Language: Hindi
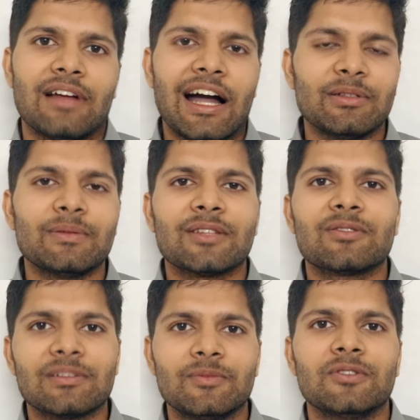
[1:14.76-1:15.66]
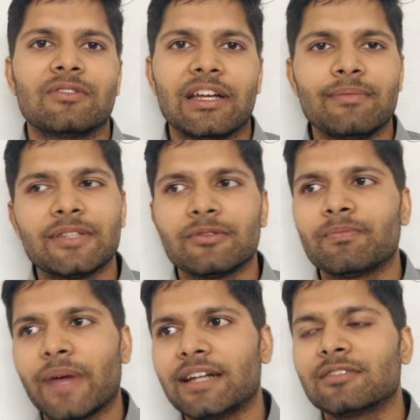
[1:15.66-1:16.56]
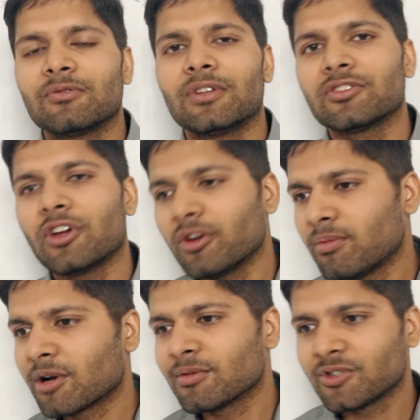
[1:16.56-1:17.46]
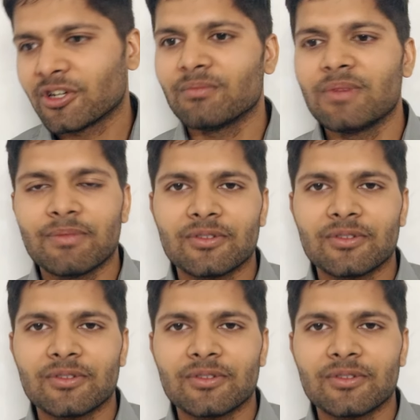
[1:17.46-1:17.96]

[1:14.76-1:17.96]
आप इस बात को समझो कई बच्चों पेरेंट्स को लगता है हमारा बच्चा नब्बे